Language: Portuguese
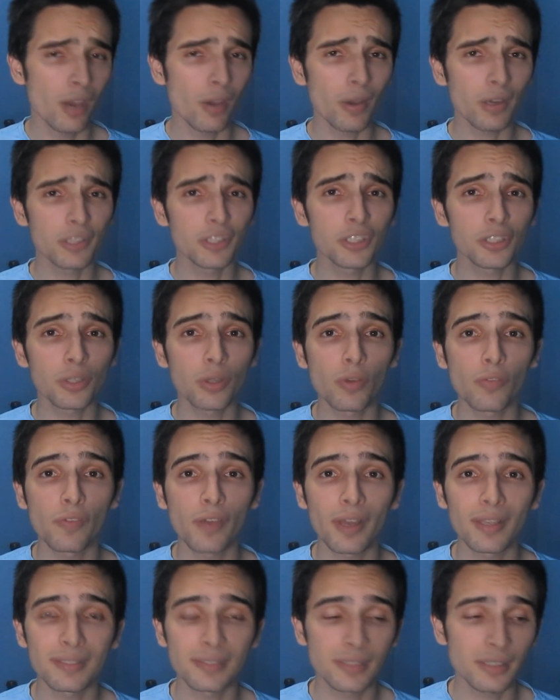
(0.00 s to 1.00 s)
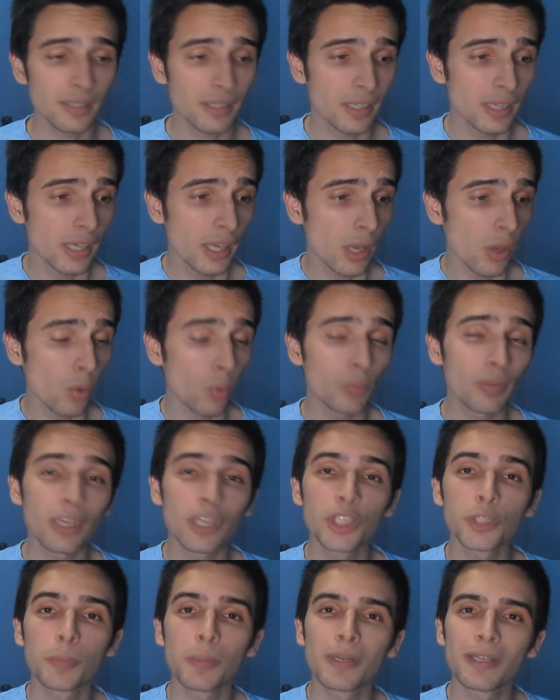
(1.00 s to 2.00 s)
Eu acredito que não vai ser
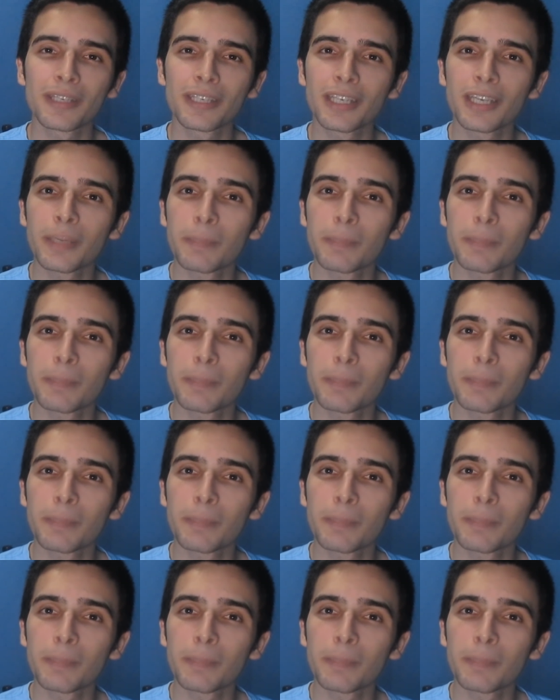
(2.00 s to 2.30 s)
conter spoiler aqui